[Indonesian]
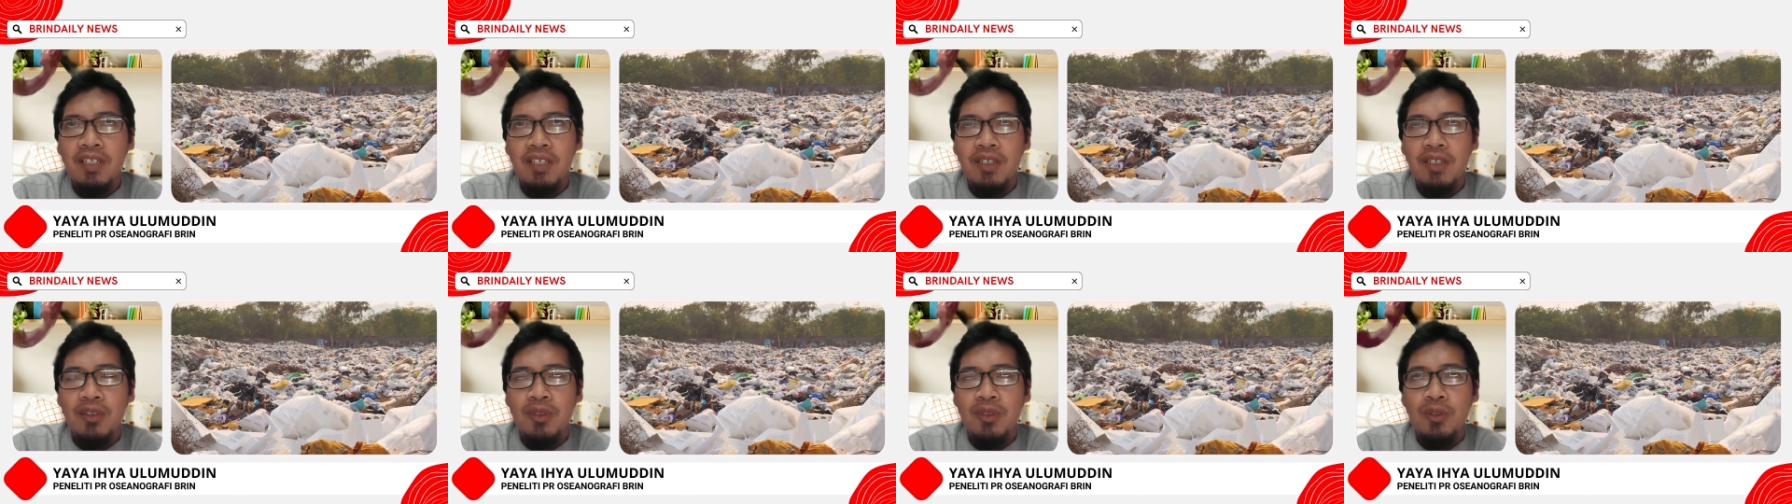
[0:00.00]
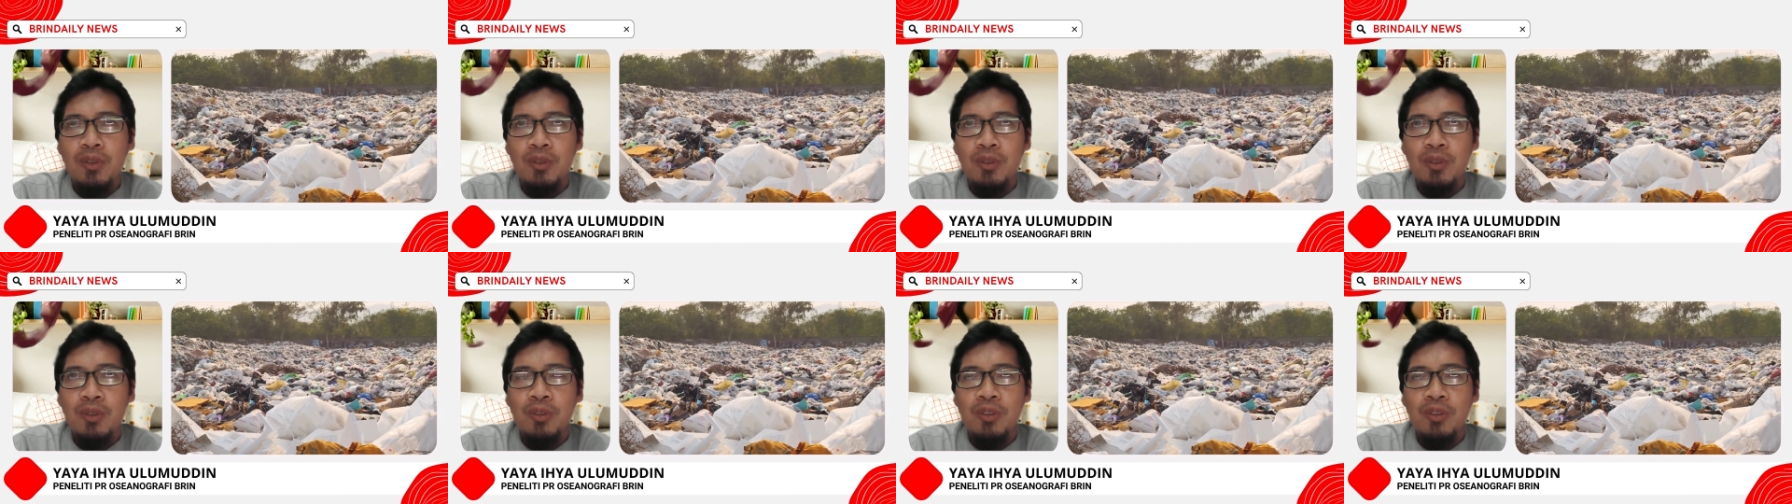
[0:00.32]

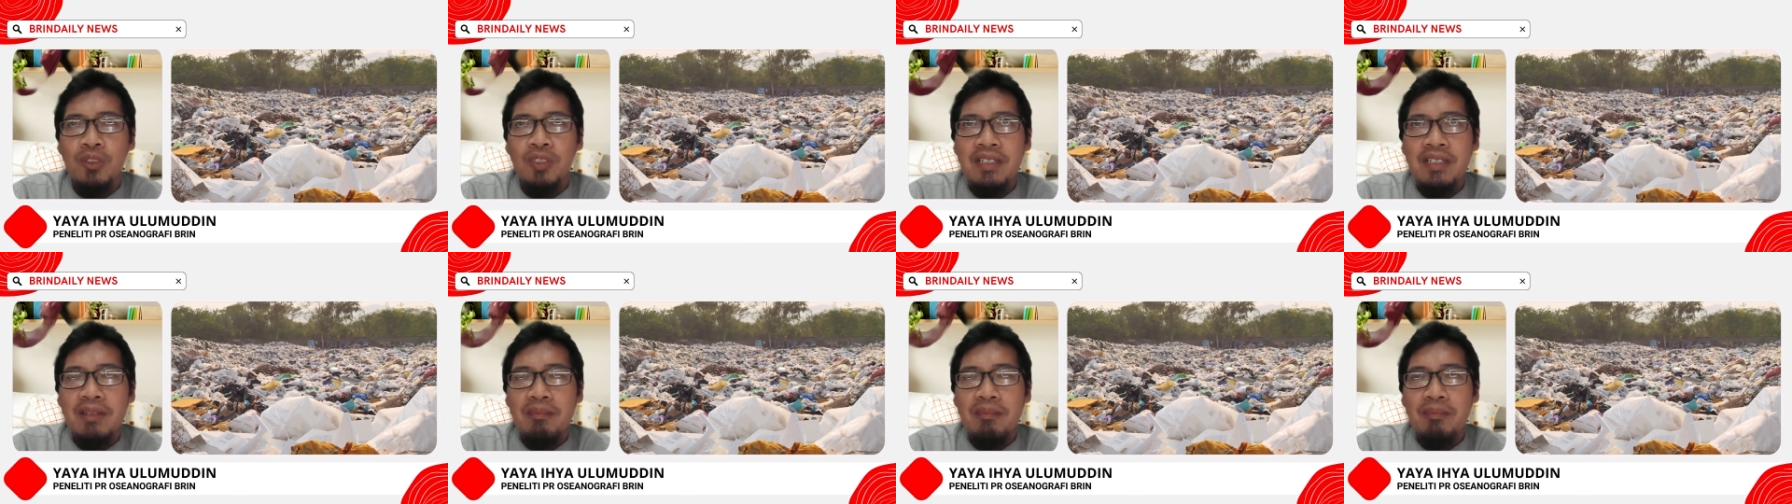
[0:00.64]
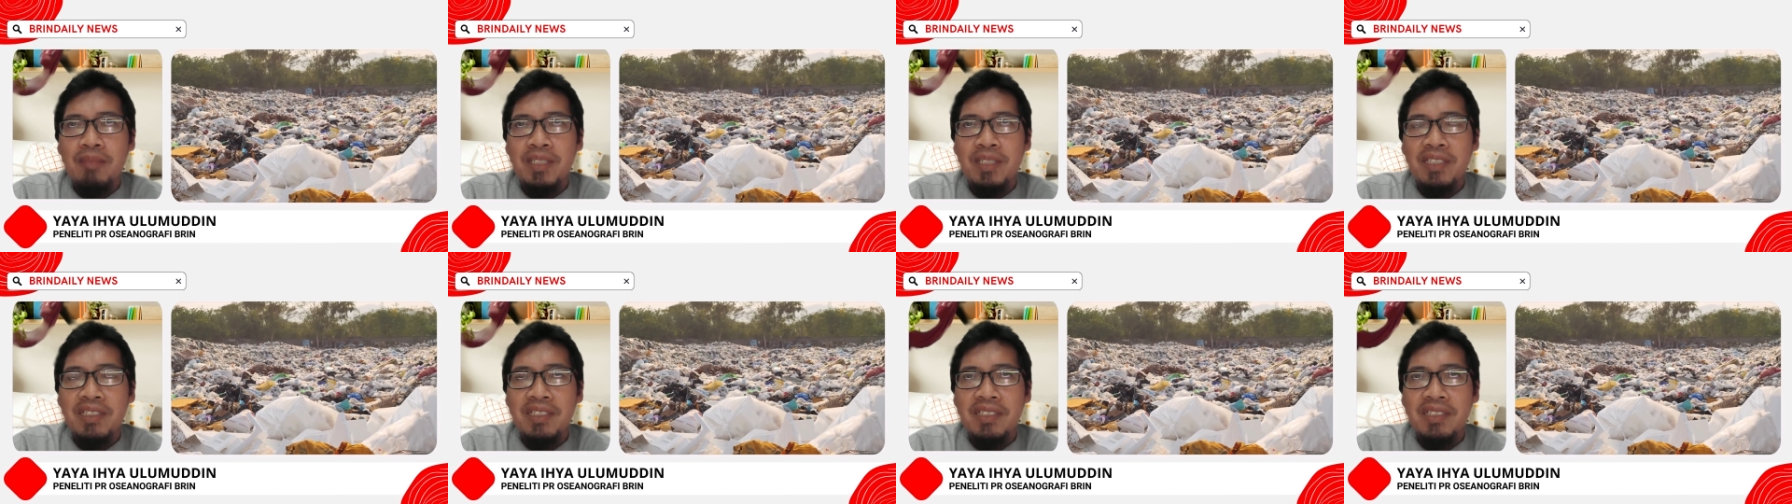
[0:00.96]
itu
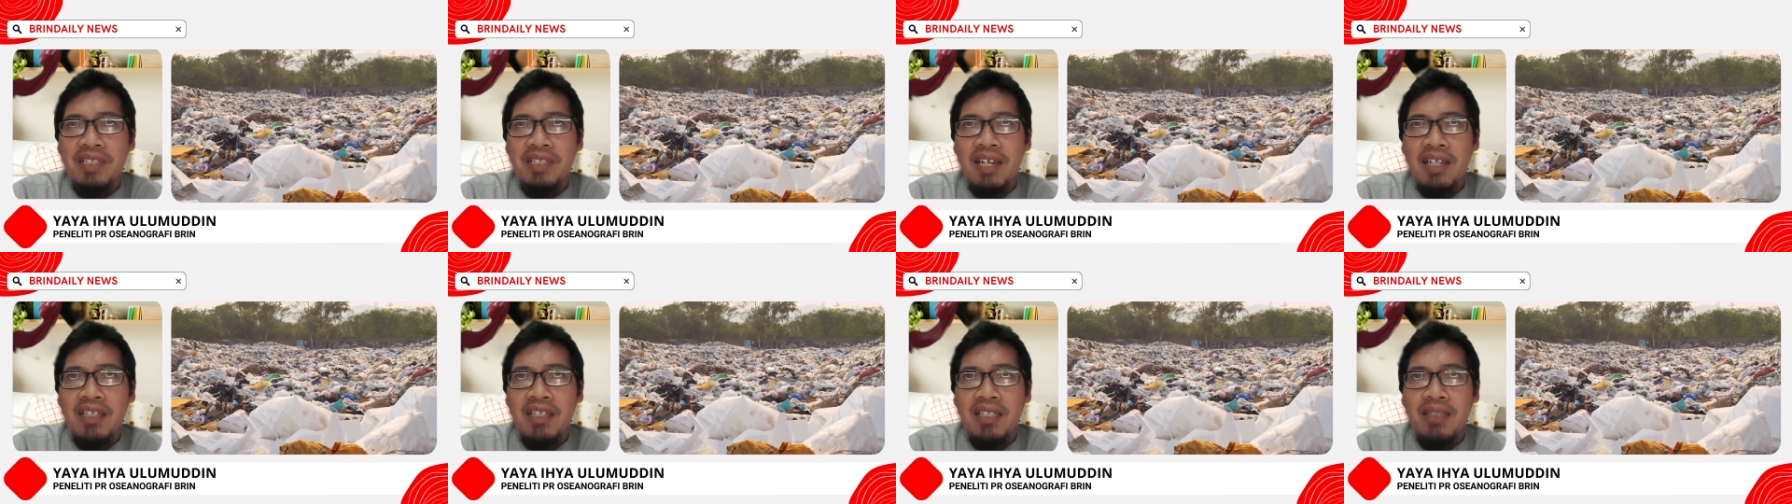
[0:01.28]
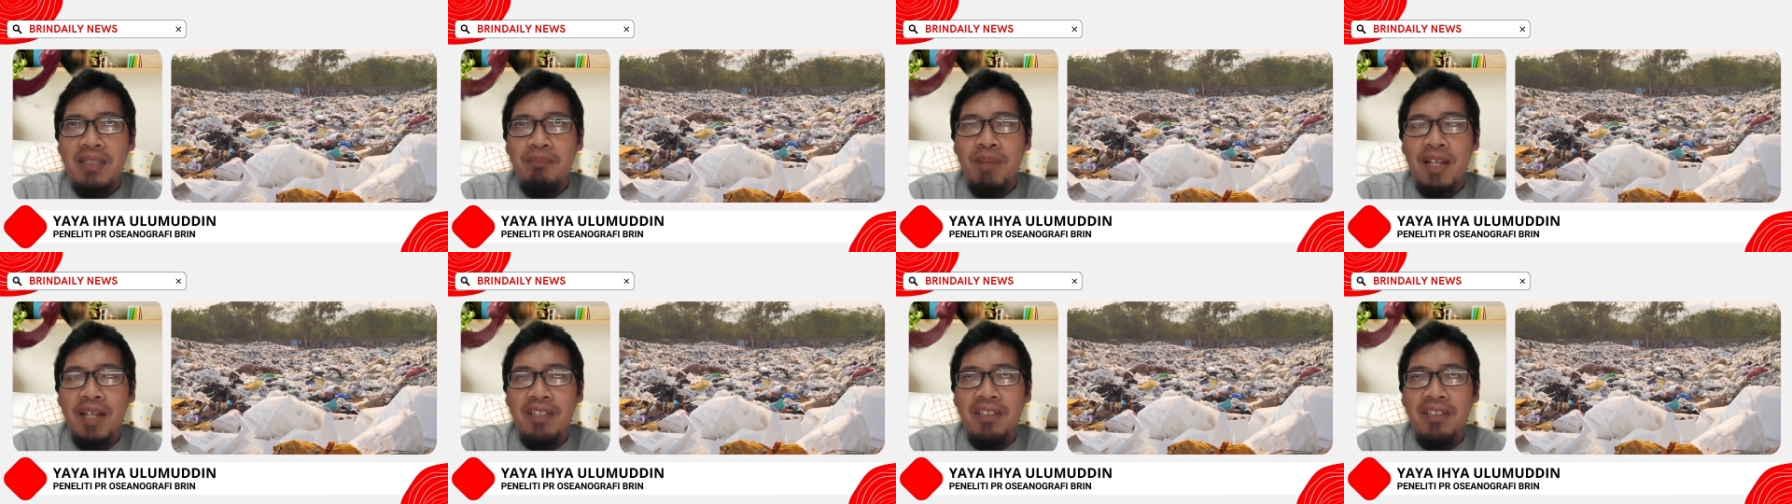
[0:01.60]
bisa
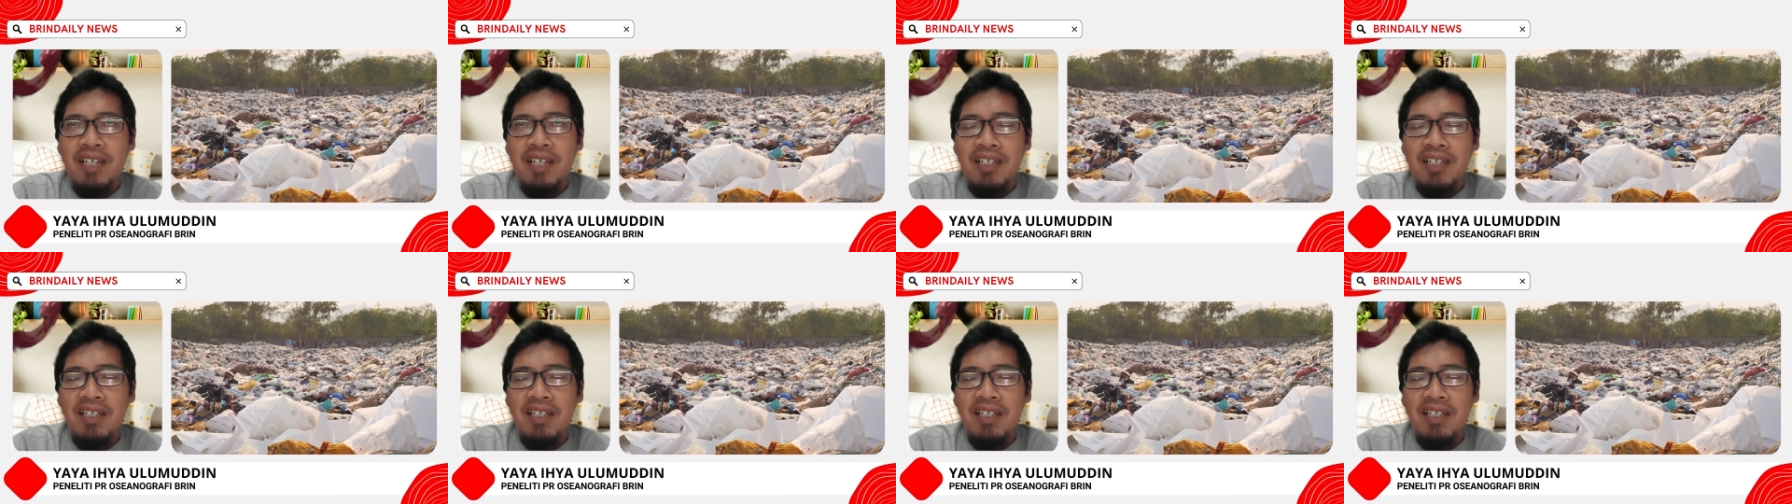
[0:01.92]
dipasang